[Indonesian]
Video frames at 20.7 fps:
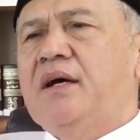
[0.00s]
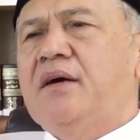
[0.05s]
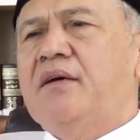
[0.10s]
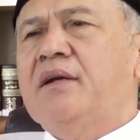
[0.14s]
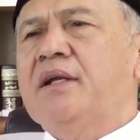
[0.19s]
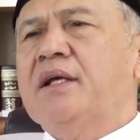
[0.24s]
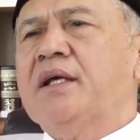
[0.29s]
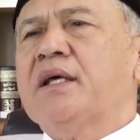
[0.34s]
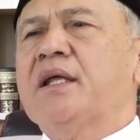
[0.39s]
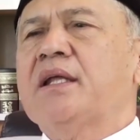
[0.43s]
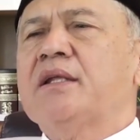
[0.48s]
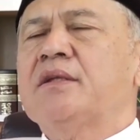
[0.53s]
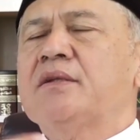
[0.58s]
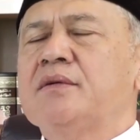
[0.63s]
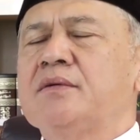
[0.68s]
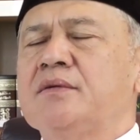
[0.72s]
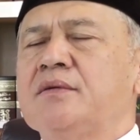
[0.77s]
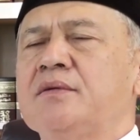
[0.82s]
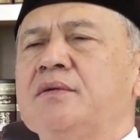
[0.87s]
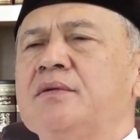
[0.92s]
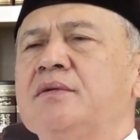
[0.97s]
oleh karena
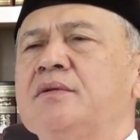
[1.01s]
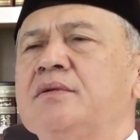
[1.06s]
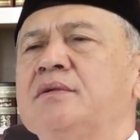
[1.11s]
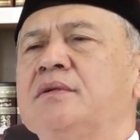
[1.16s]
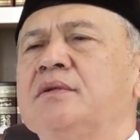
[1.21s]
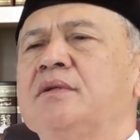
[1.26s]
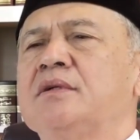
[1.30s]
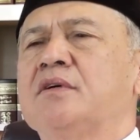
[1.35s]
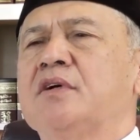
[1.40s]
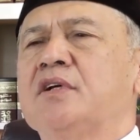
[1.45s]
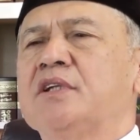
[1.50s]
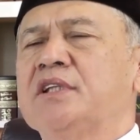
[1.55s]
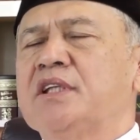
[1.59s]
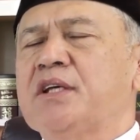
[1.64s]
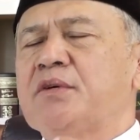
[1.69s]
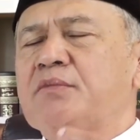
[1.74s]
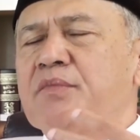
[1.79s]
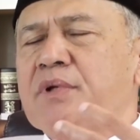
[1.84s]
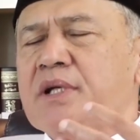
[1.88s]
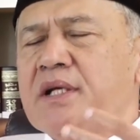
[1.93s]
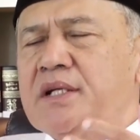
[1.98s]
itu,
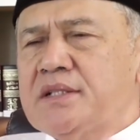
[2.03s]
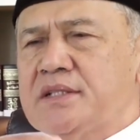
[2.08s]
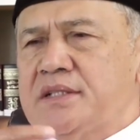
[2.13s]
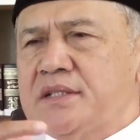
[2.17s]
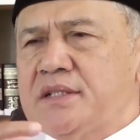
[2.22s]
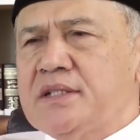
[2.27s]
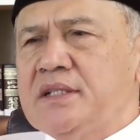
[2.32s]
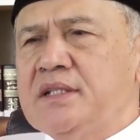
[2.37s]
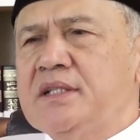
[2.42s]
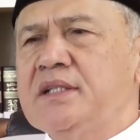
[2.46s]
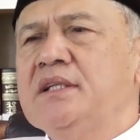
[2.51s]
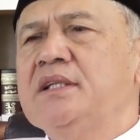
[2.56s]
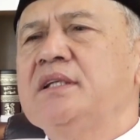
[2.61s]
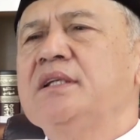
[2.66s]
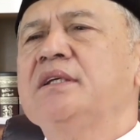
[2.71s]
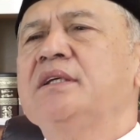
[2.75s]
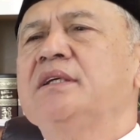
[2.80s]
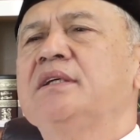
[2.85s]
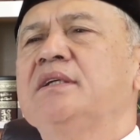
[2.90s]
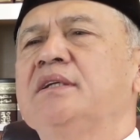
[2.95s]
kontemplasi